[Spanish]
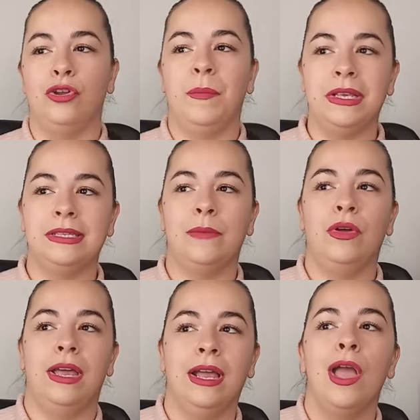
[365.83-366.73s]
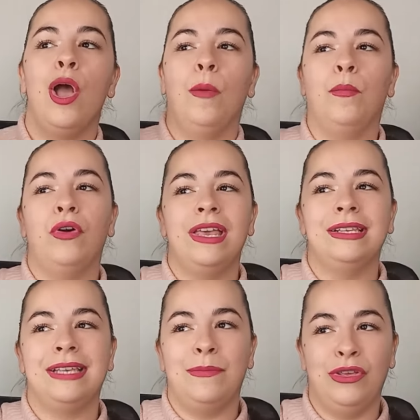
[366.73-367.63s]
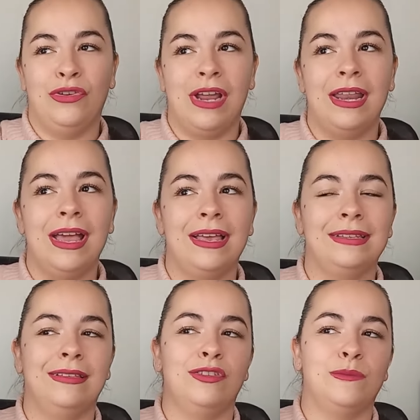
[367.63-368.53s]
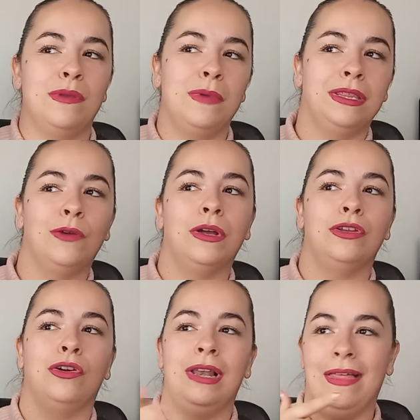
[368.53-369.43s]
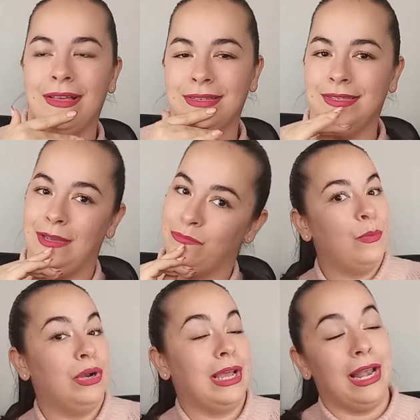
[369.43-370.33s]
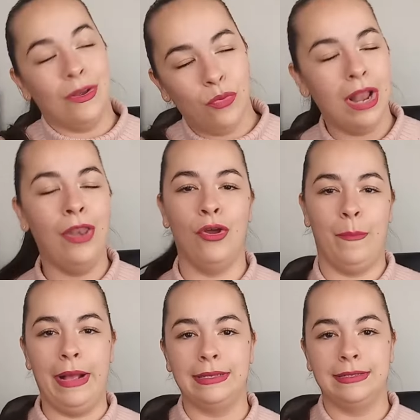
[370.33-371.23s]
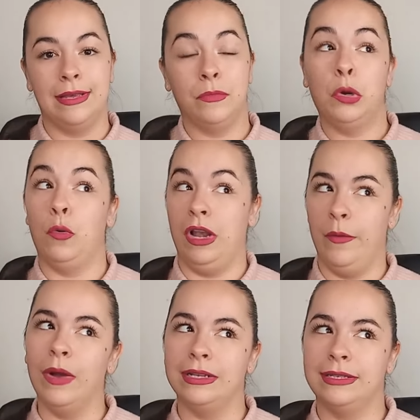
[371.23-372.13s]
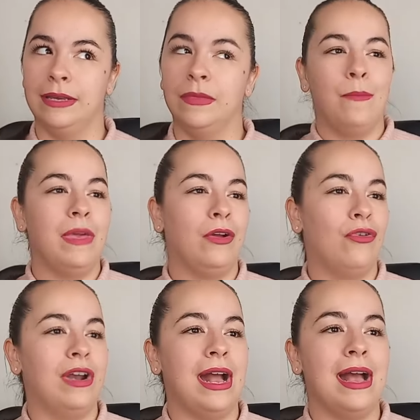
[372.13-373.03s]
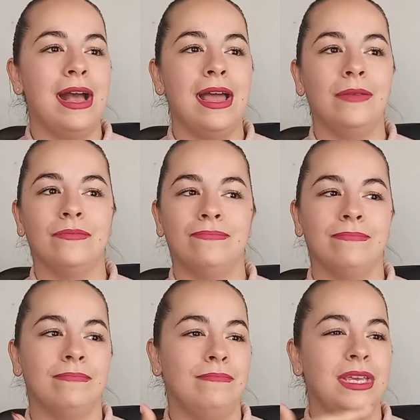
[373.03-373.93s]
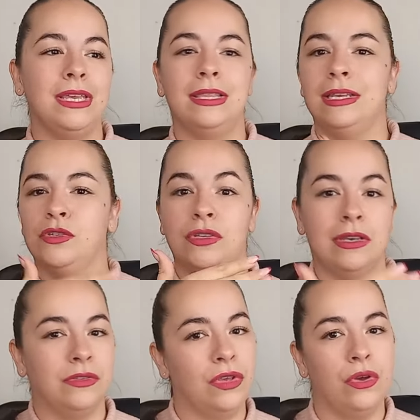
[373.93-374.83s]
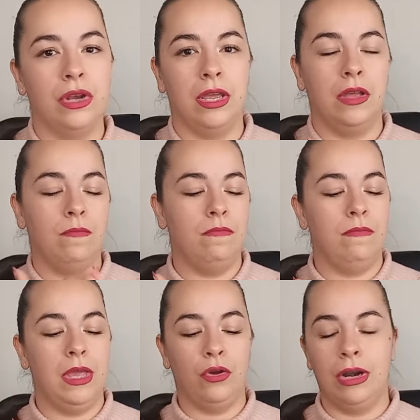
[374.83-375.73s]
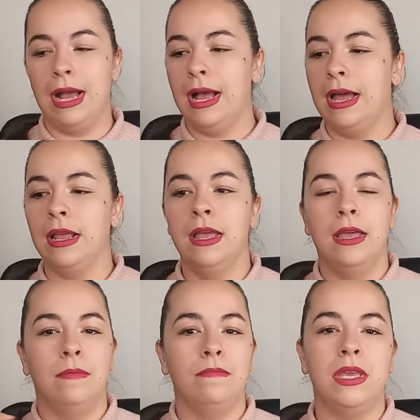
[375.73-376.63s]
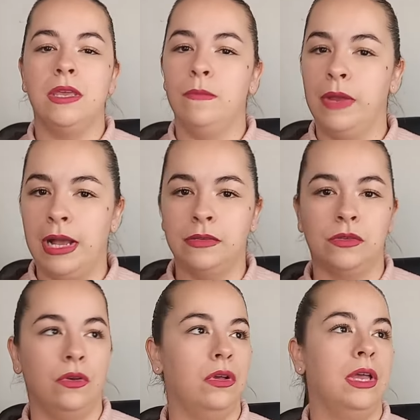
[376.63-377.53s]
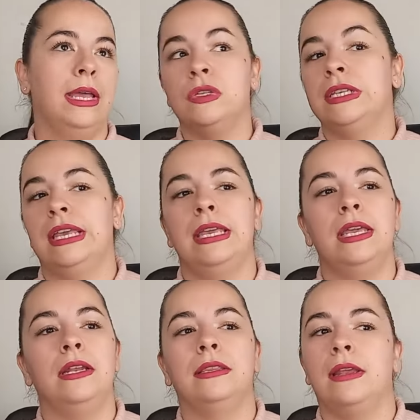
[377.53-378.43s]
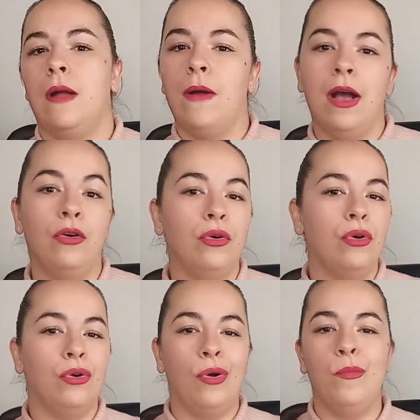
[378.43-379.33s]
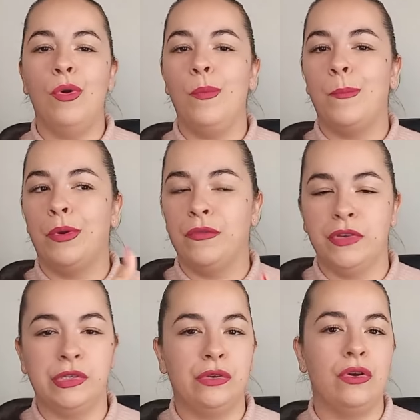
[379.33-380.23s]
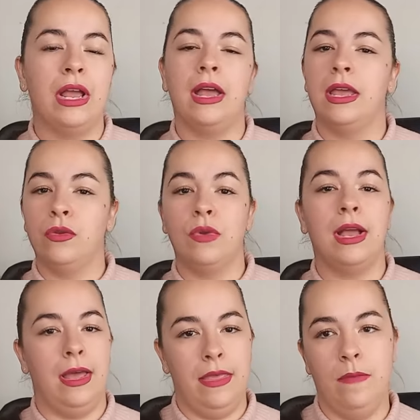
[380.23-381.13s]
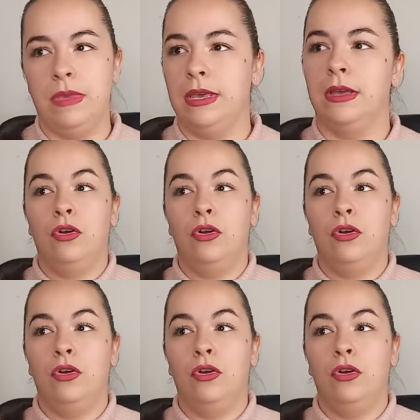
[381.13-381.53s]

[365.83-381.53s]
No pensemos en voy a ser millonaria este 2024 con la danza, porque al igual no pasa, o al igual sí. Mejorar mm, mis disociaciones, mejorar mis brazos, conseguir trabajo como profesora en una academia,